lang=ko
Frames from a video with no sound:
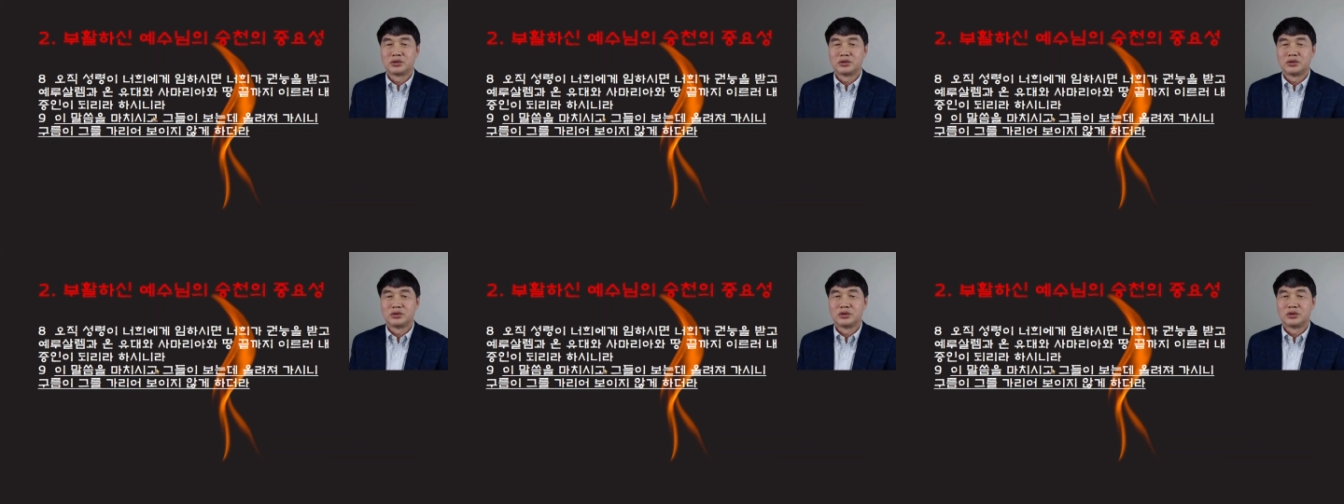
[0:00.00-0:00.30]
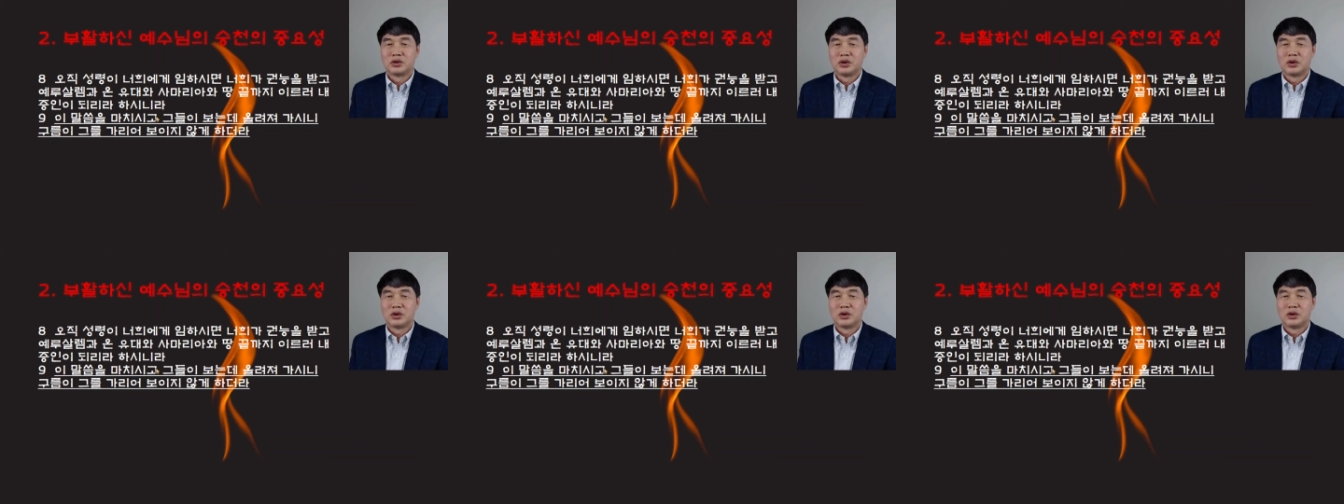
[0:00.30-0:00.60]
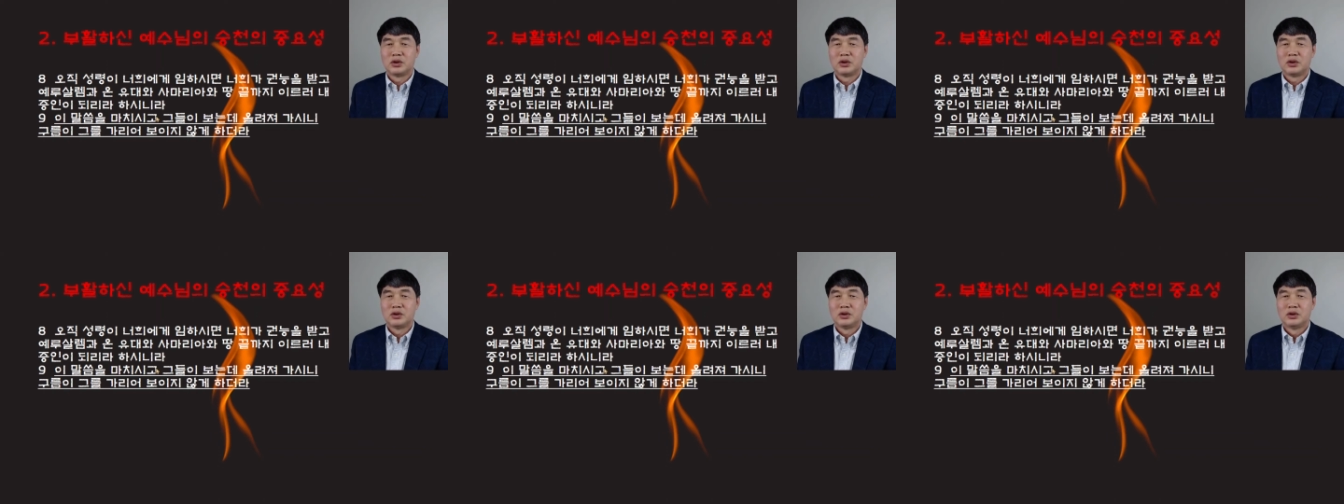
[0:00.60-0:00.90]

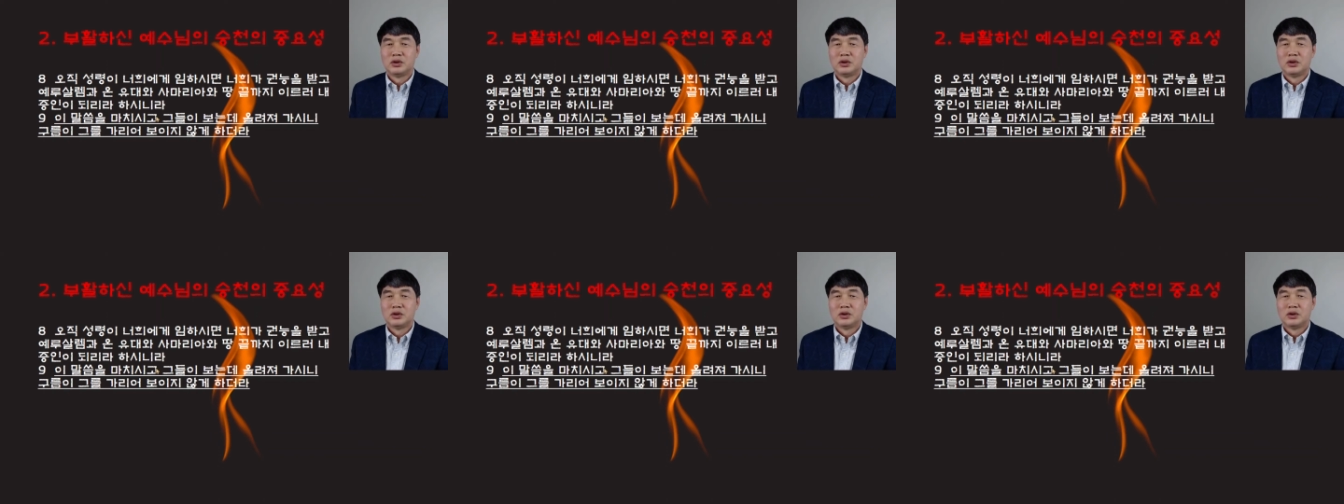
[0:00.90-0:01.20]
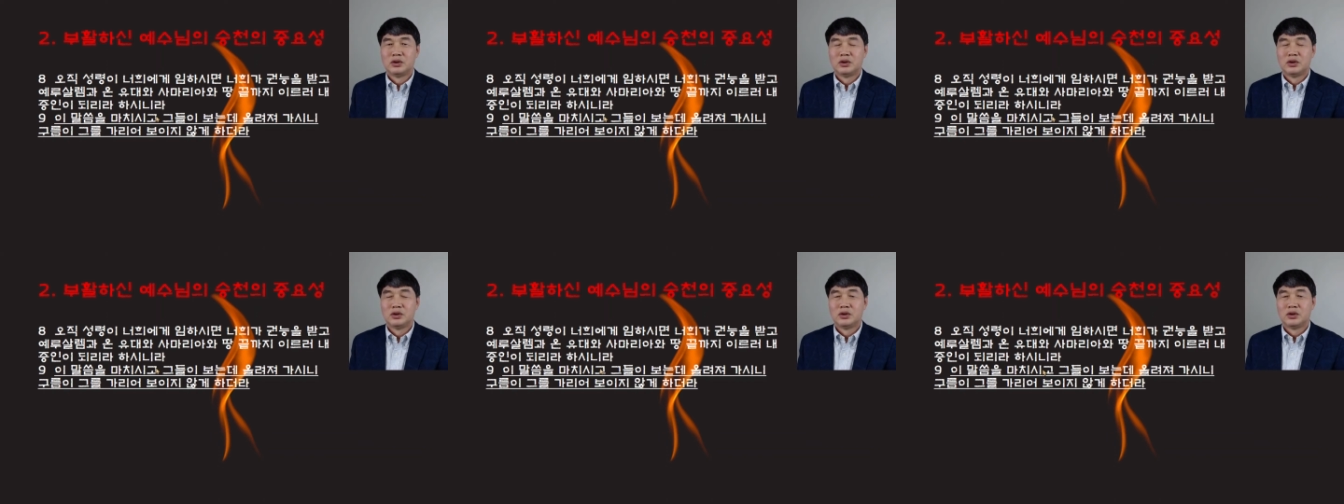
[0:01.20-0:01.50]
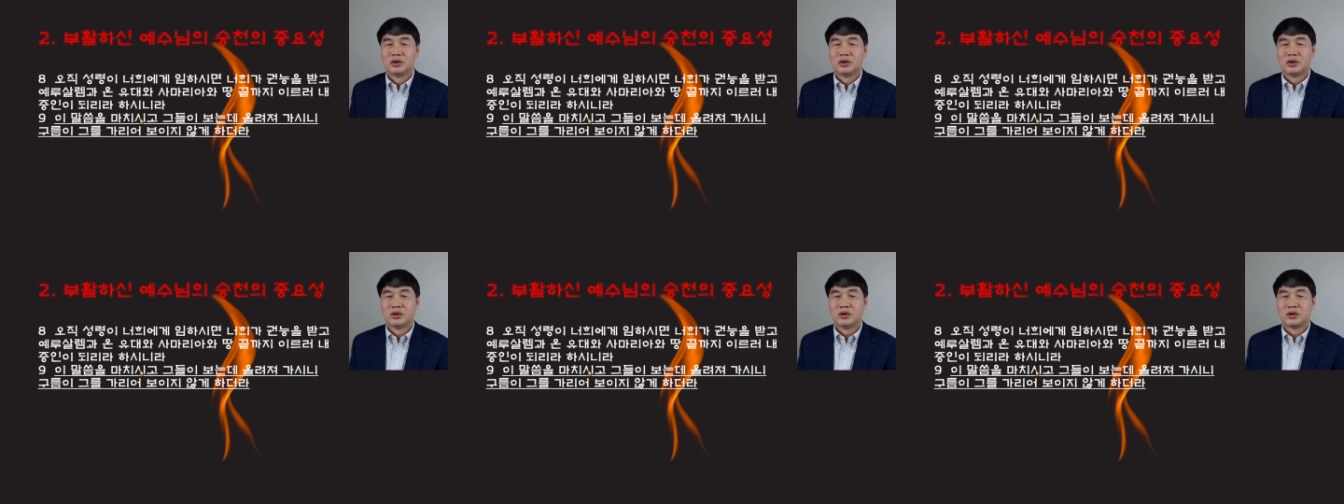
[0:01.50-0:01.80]
그죠?
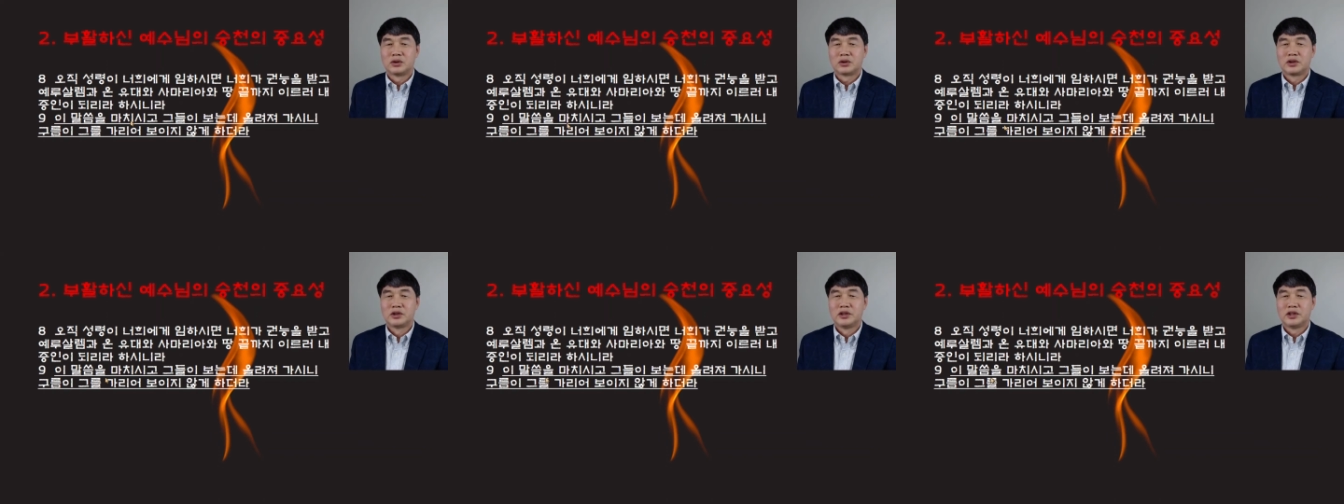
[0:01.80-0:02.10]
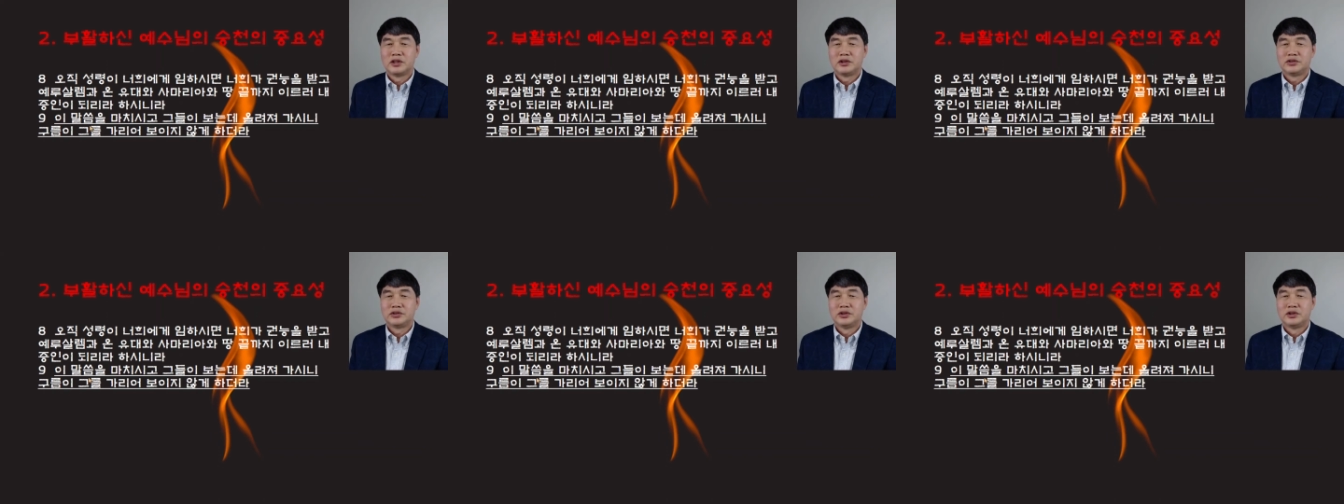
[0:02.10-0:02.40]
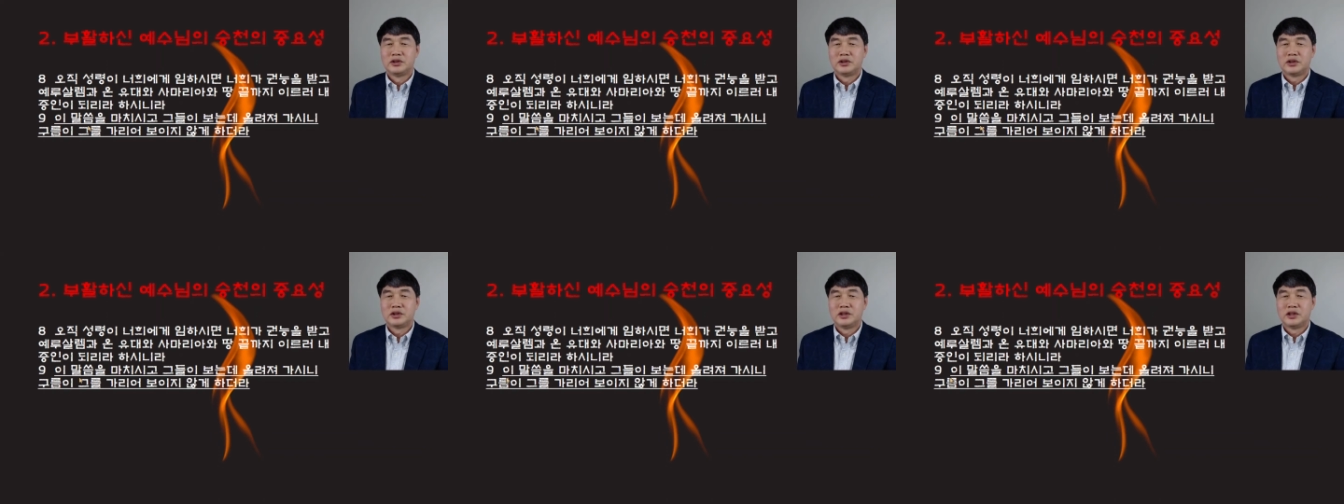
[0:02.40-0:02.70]
어,
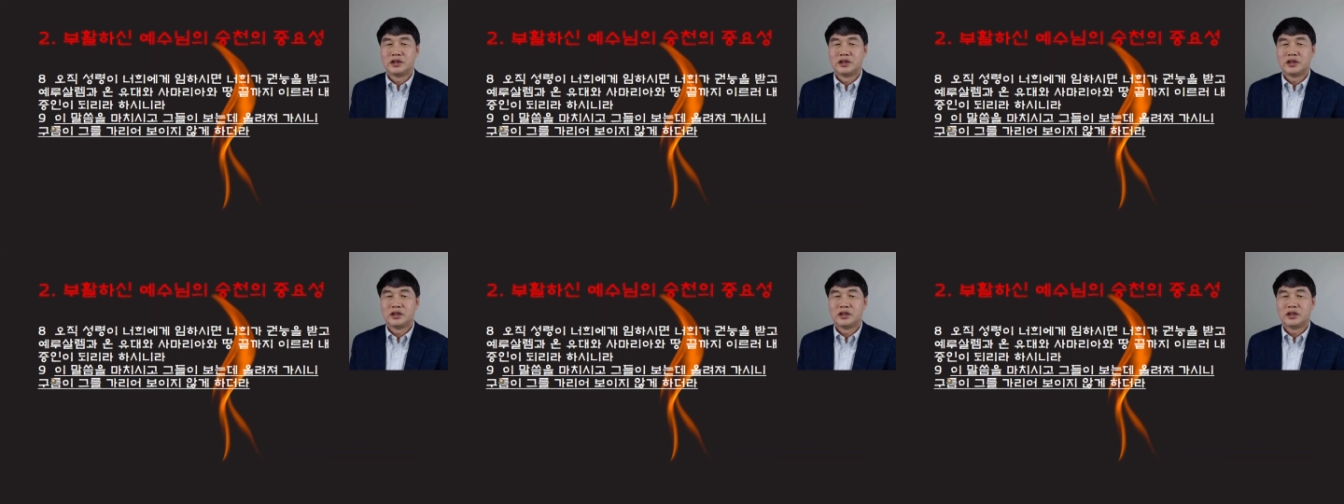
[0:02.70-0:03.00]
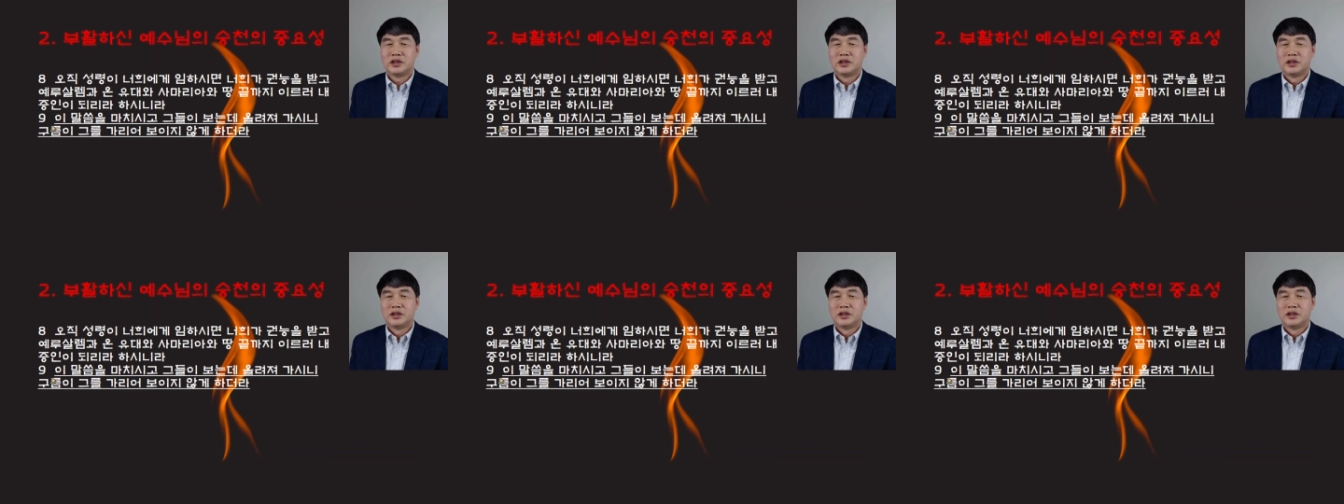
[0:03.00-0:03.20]
그랬을 때,